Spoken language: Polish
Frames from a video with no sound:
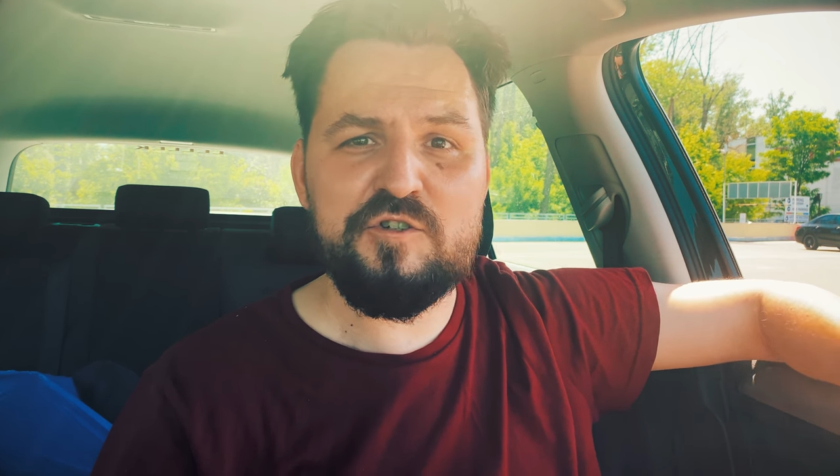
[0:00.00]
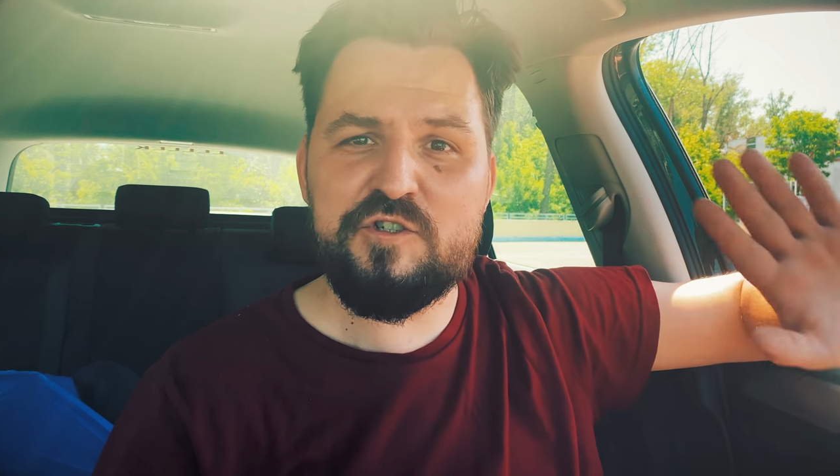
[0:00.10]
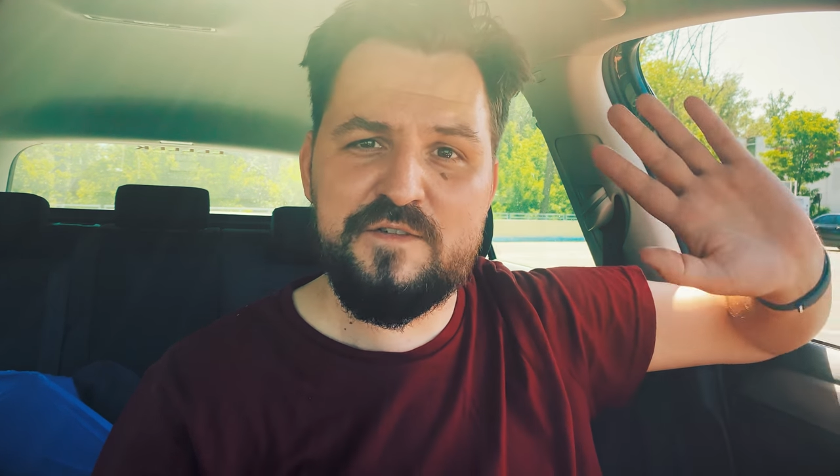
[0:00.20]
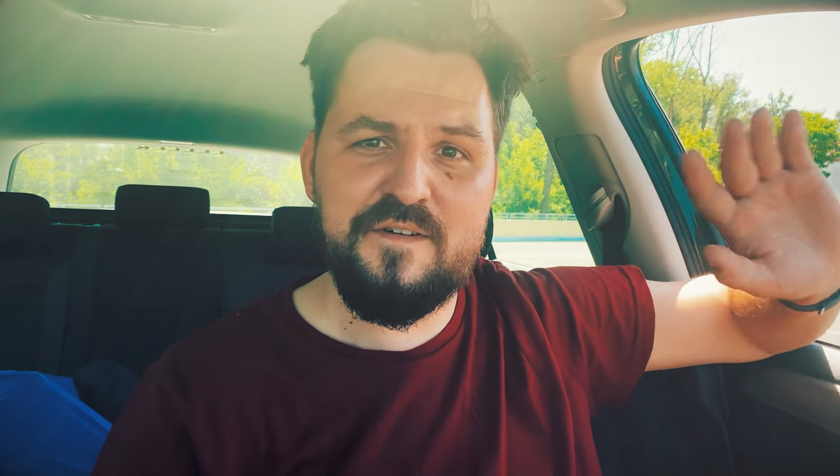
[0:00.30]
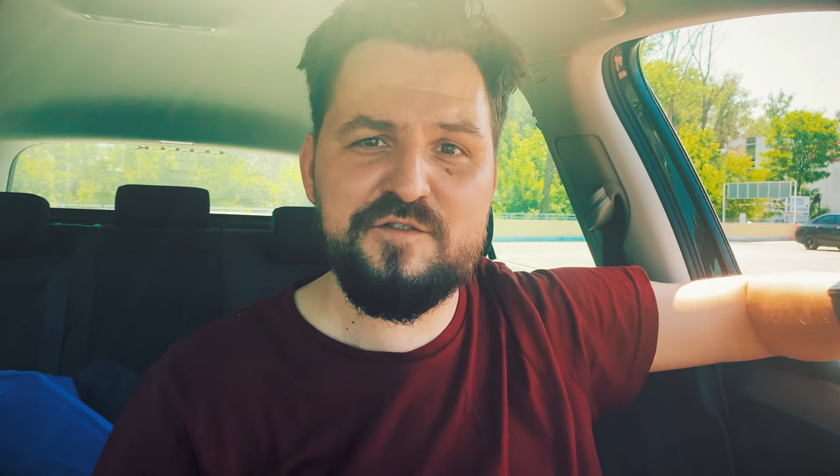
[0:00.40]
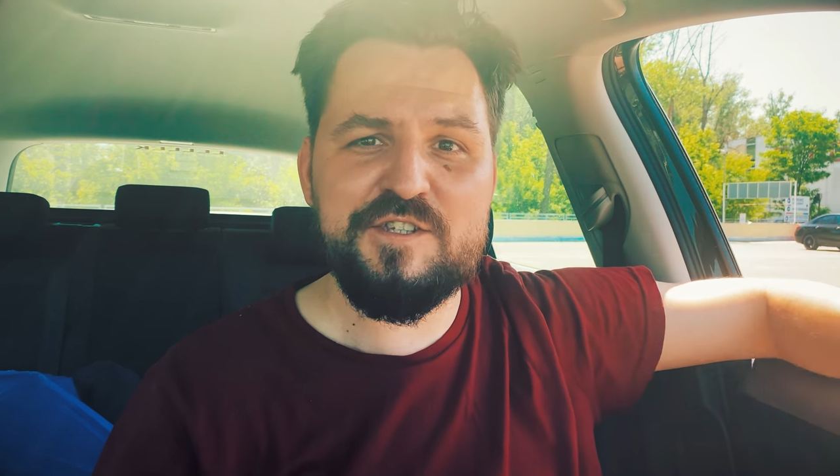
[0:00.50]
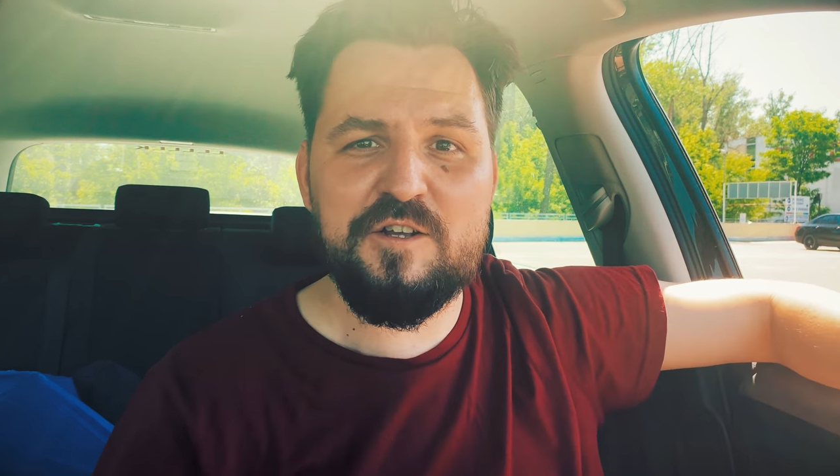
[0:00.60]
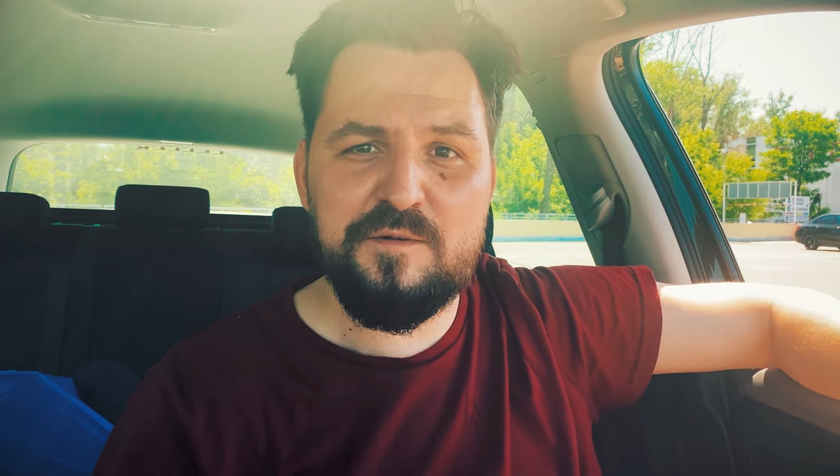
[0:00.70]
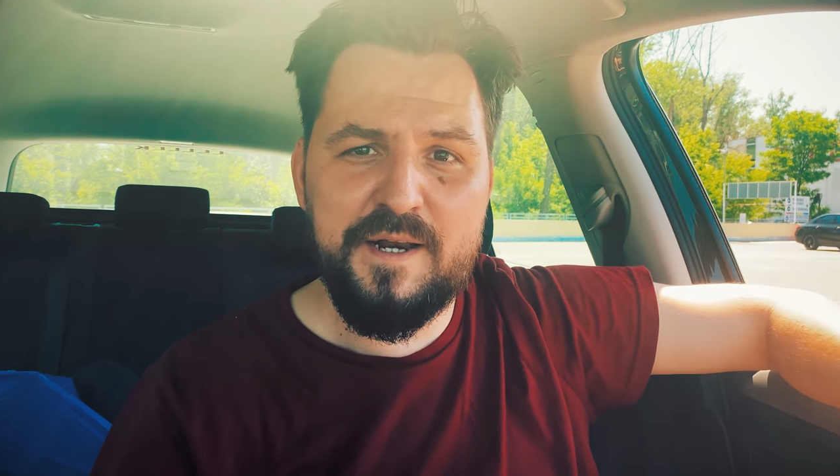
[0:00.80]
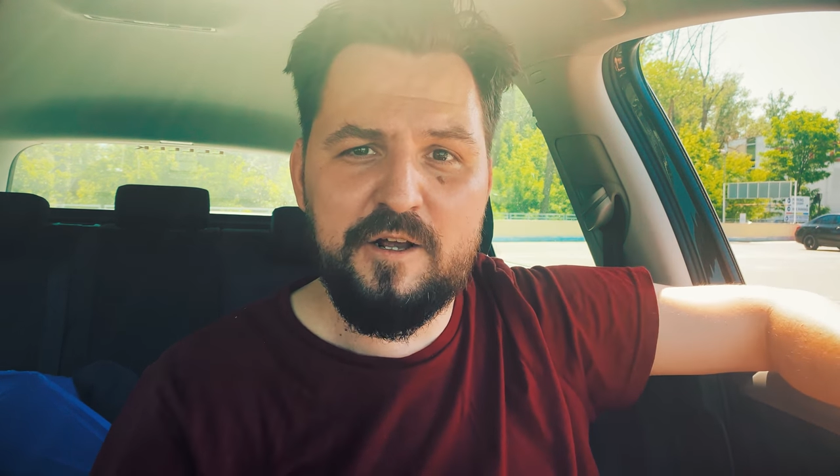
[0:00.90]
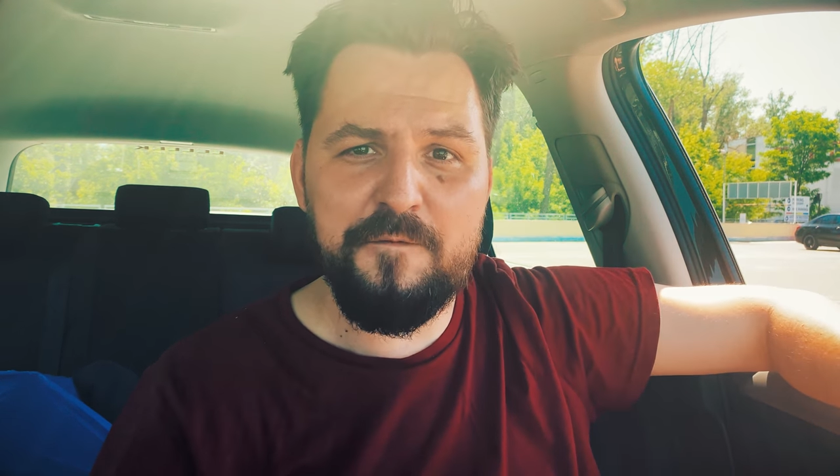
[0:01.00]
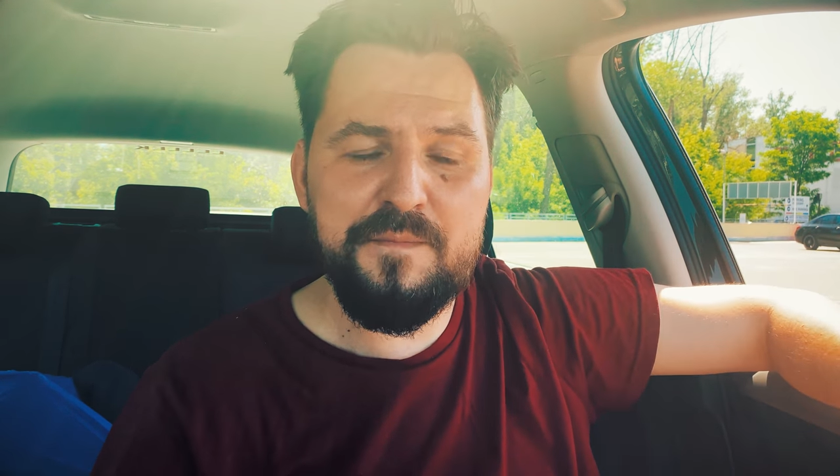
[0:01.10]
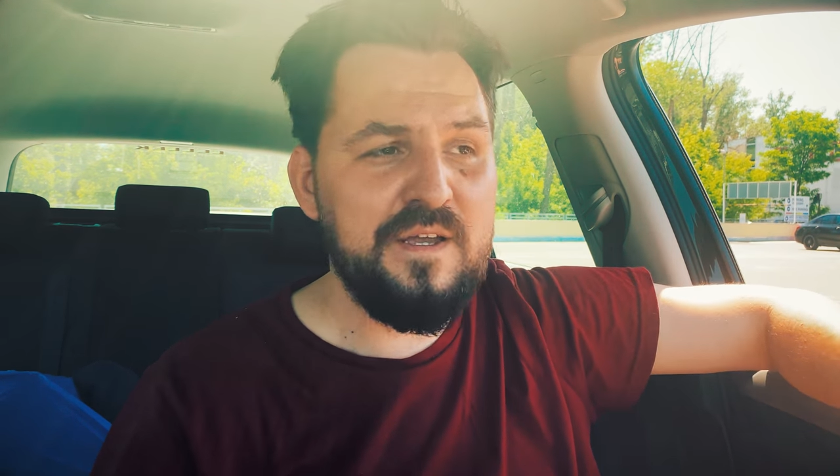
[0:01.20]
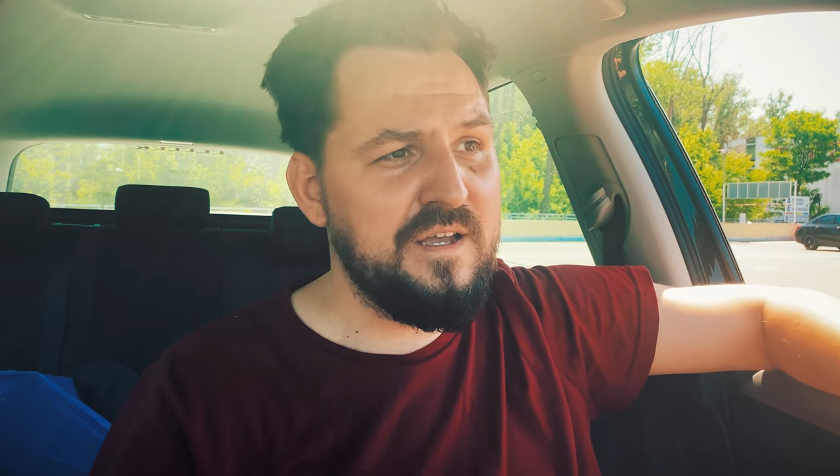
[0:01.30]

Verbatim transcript: Życzę Wam wszystkiego dobrego.